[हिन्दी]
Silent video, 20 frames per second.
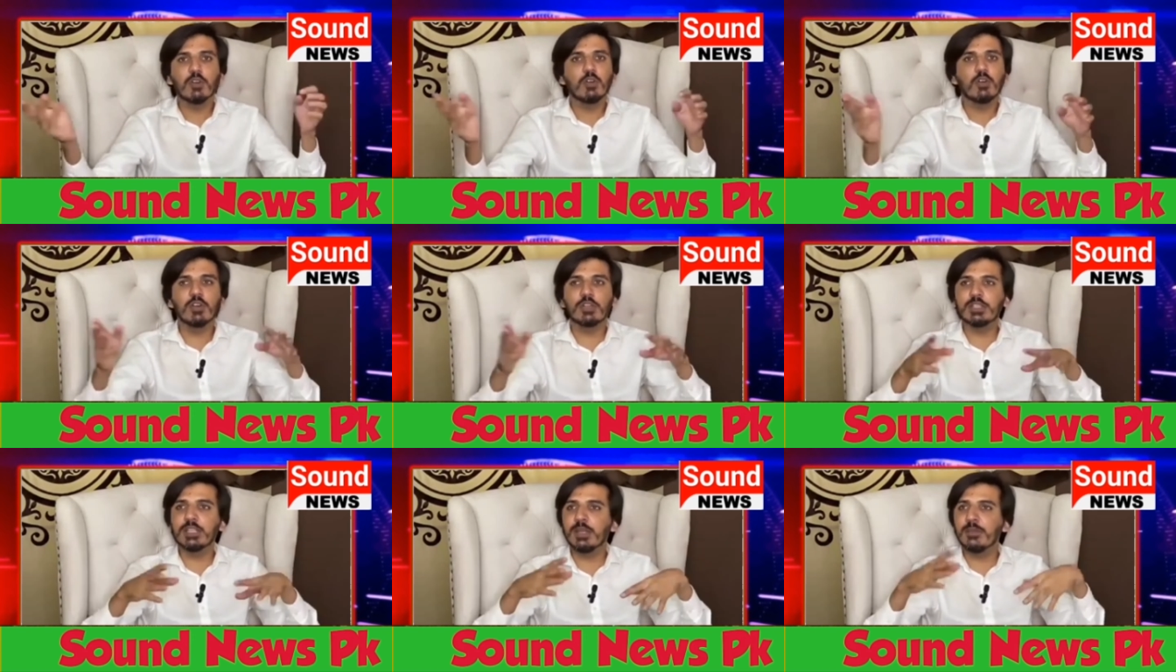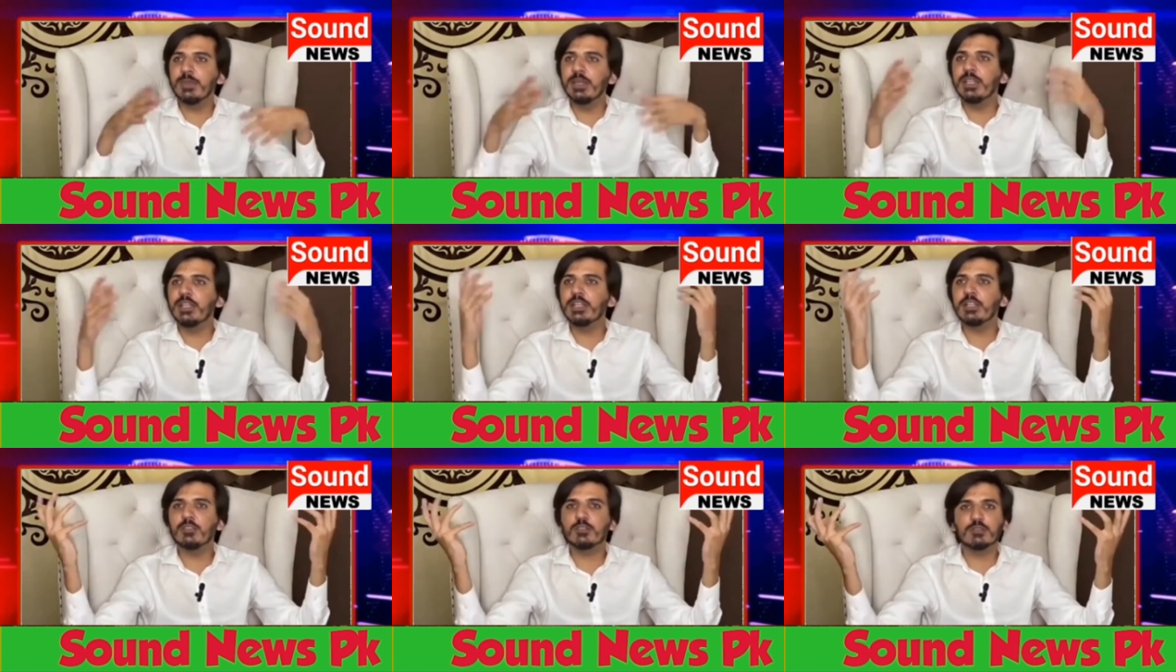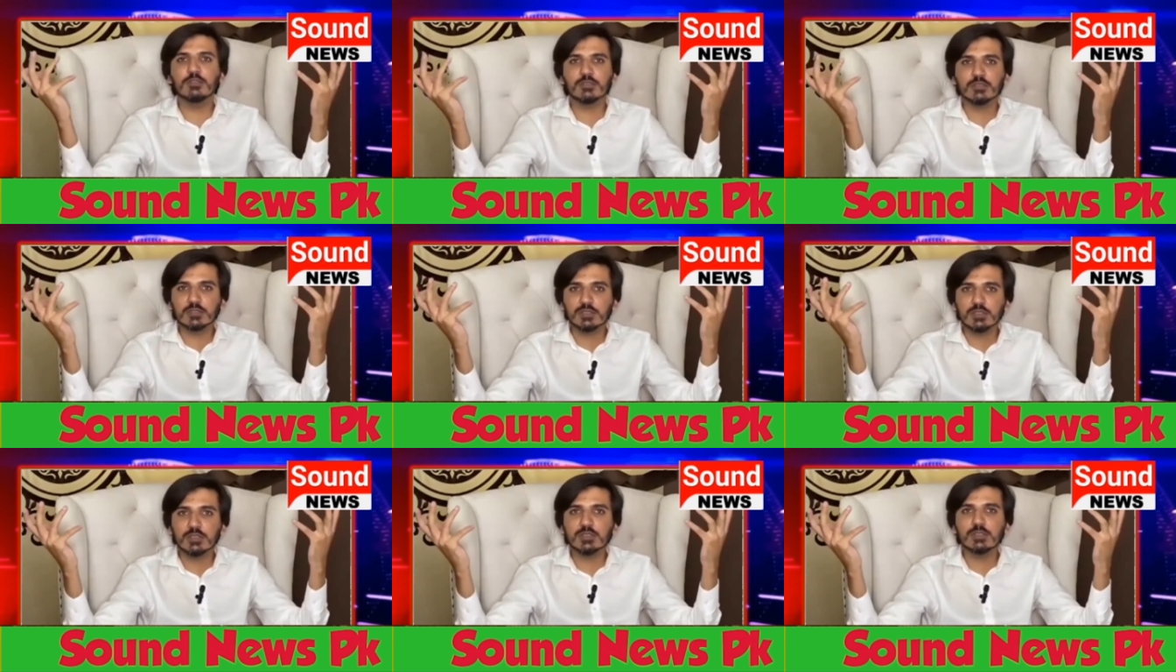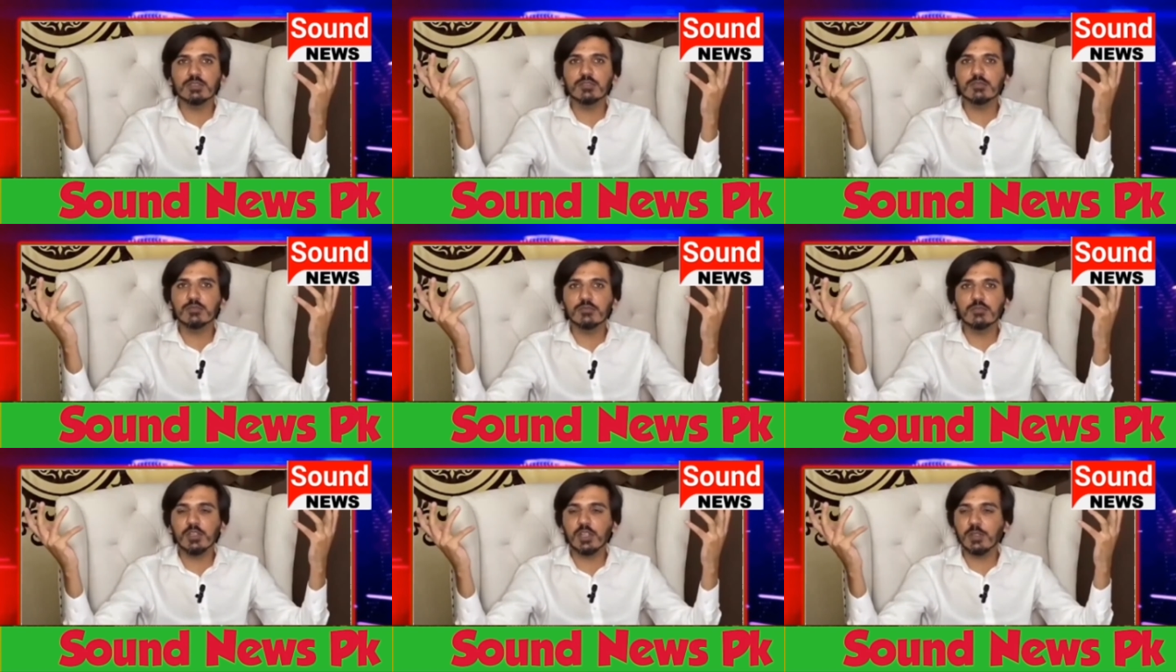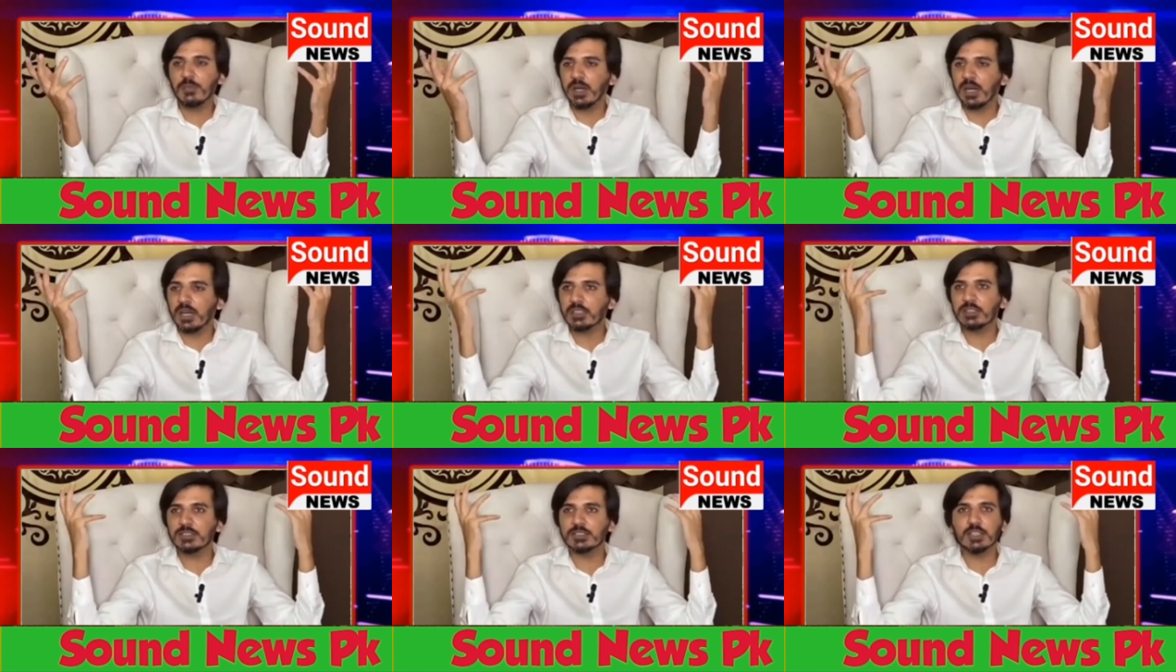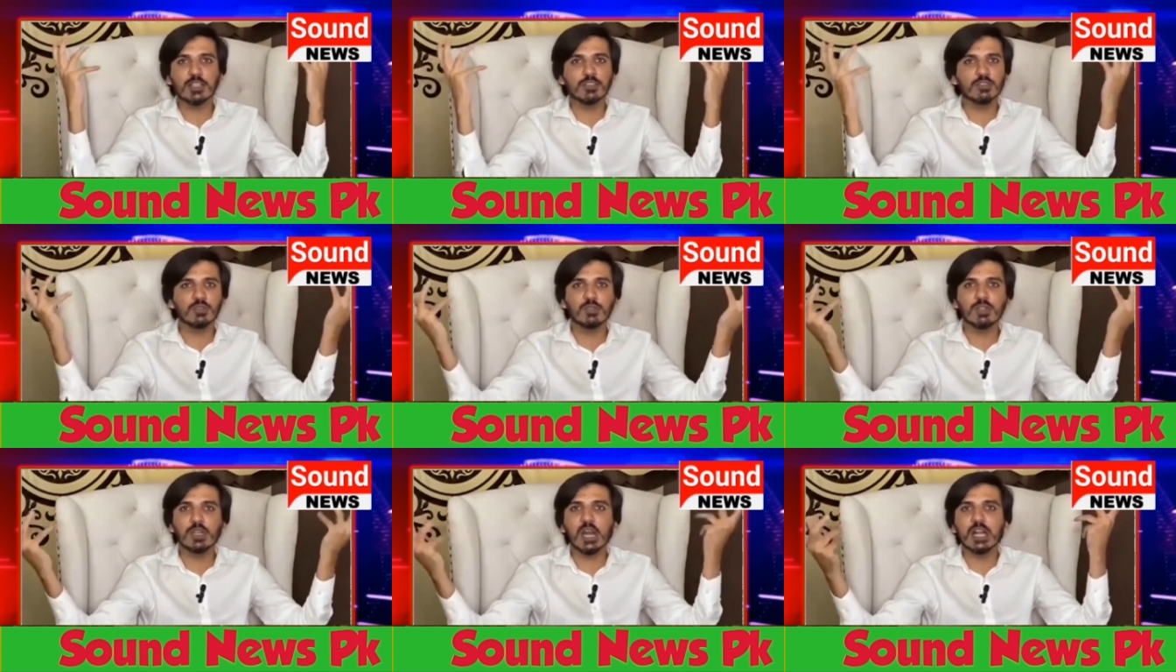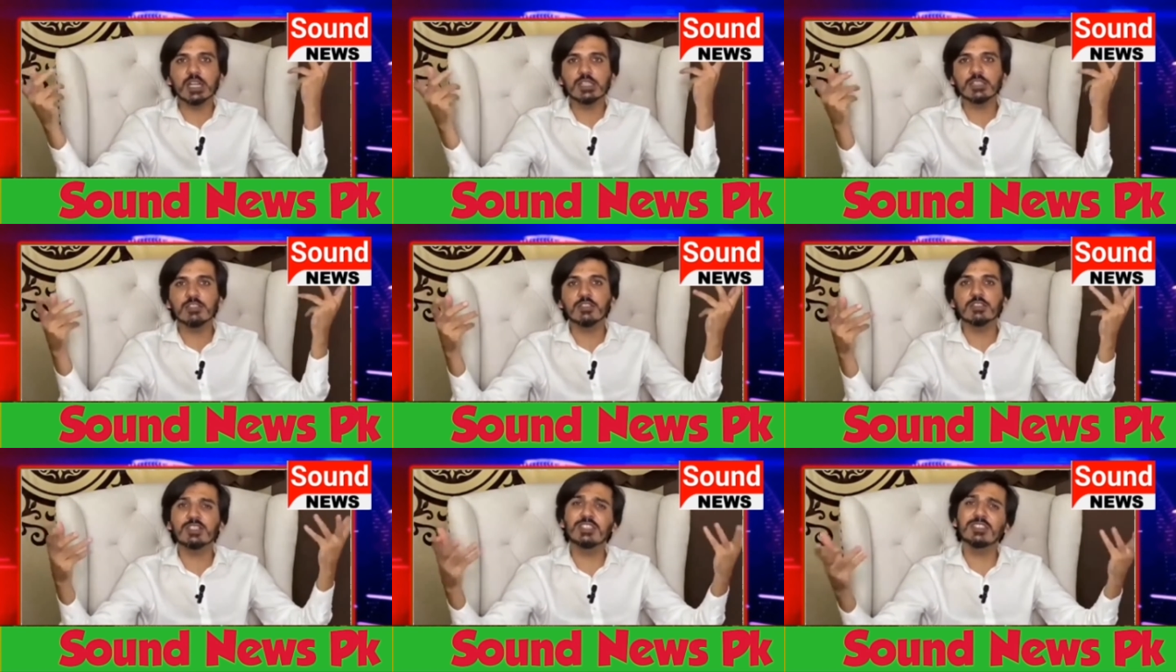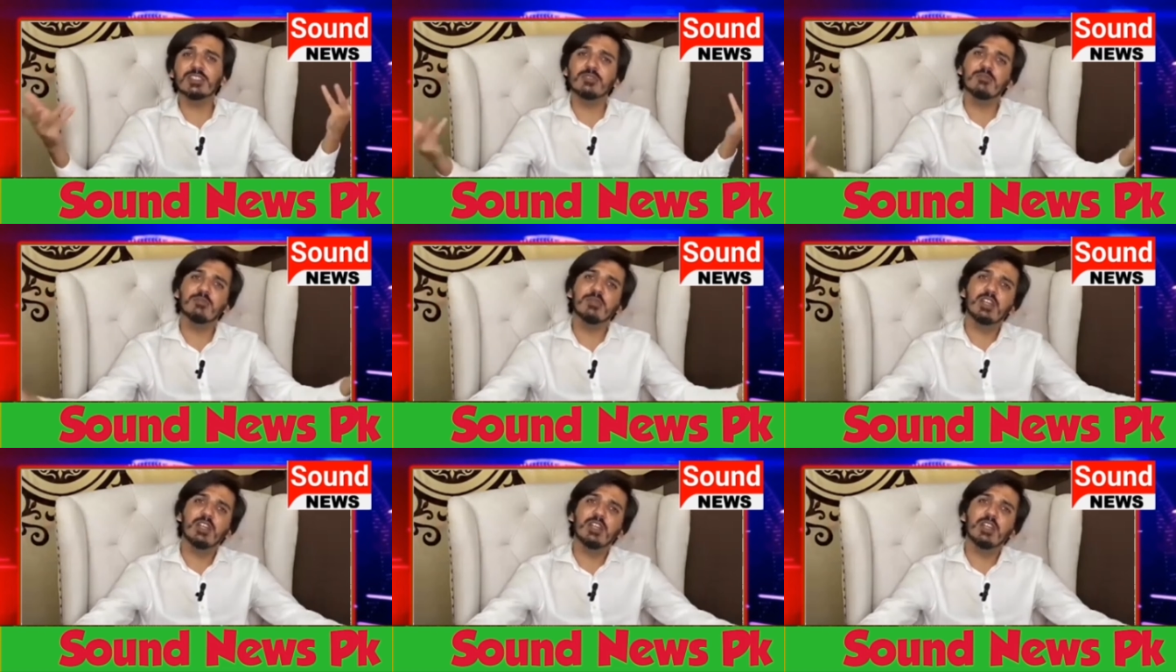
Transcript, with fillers: और ये भी नहीं कि कोई ईमान के साथ कोई गार्ड जी होती थी